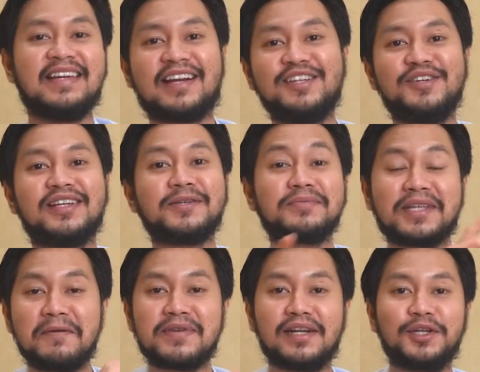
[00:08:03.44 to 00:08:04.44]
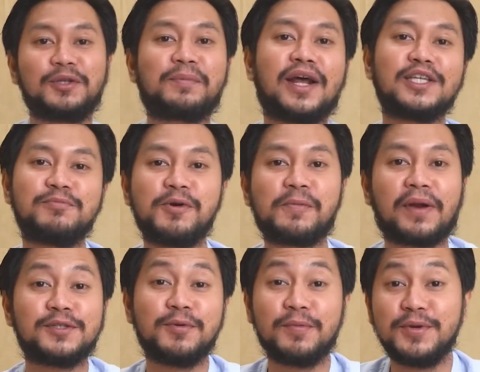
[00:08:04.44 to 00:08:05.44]
share, dan juga subscribe channel YouTube Pricebook,
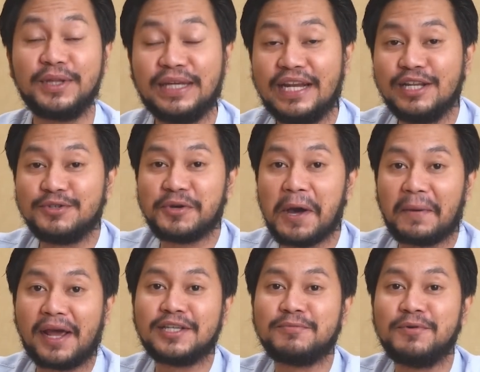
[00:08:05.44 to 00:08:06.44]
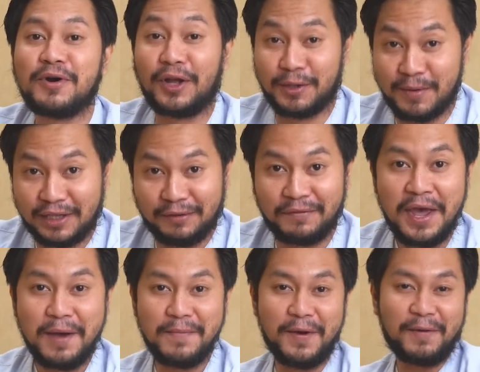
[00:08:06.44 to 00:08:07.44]
Pricebook Beauty, dan juga Pricebook Otomotif.
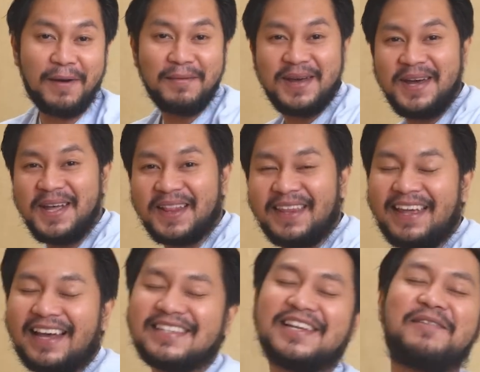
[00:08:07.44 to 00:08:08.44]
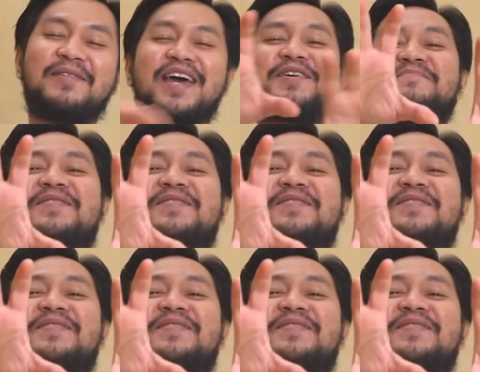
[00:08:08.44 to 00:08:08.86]
Gue pamit. Assalamualaikum,